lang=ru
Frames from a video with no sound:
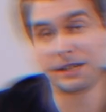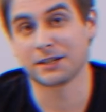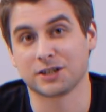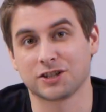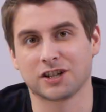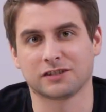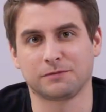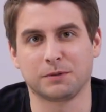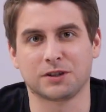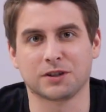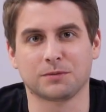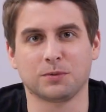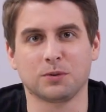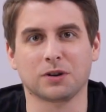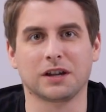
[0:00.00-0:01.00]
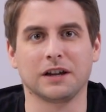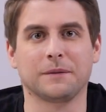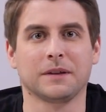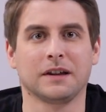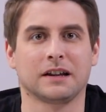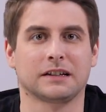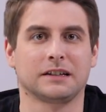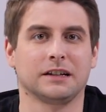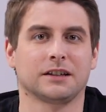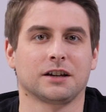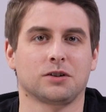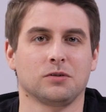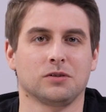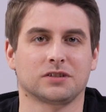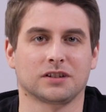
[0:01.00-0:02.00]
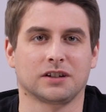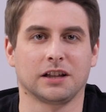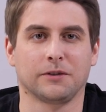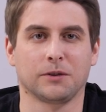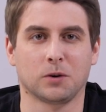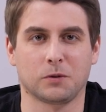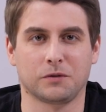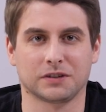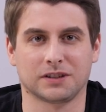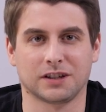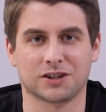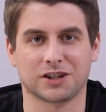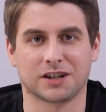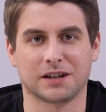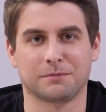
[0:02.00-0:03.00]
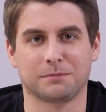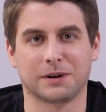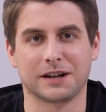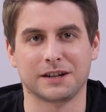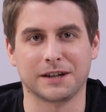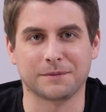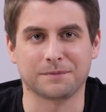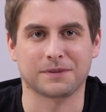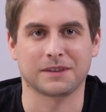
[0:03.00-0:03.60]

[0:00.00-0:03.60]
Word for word: Илья сейчас в Петербурге, где и находится главный офис нашей компании.